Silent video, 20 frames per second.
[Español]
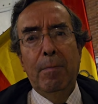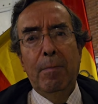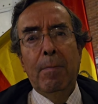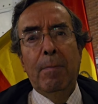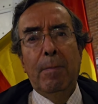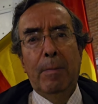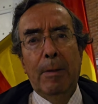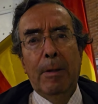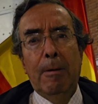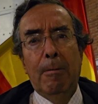de
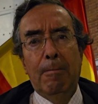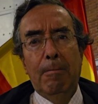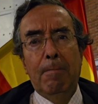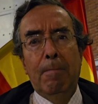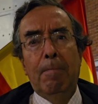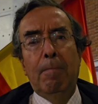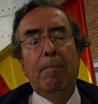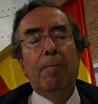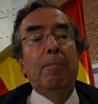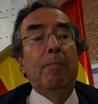octubre a las
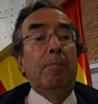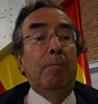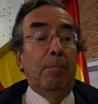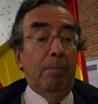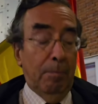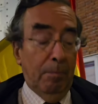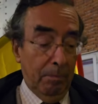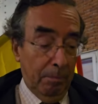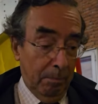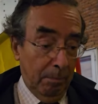12 en Plaza de
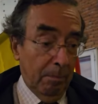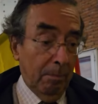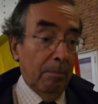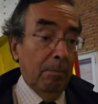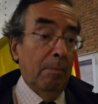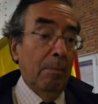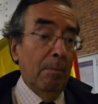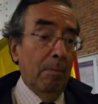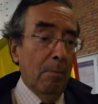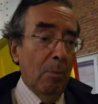
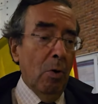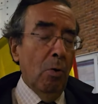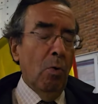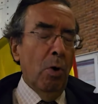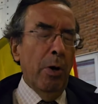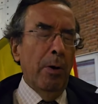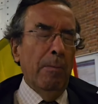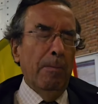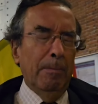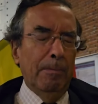Castilla,
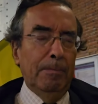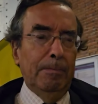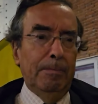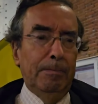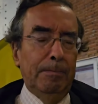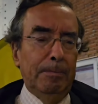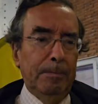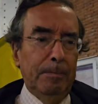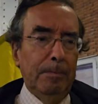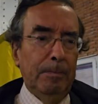en esa
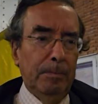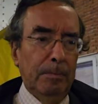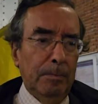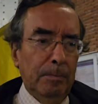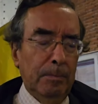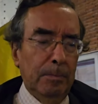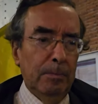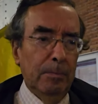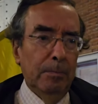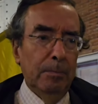gran
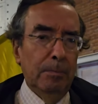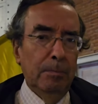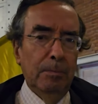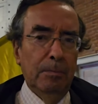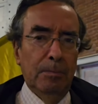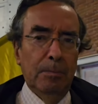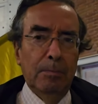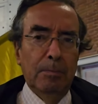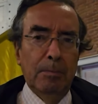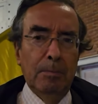
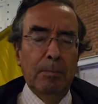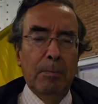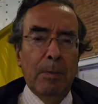manifestación